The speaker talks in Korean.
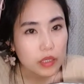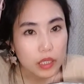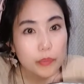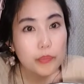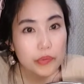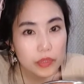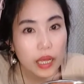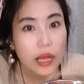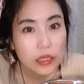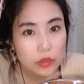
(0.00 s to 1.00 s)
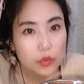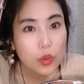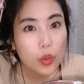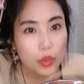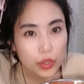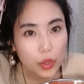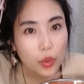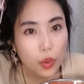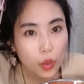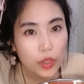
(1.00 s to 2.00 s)
깊은 산속
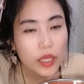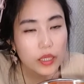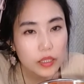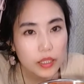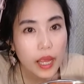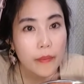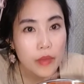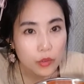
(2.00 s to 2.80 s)
요리샘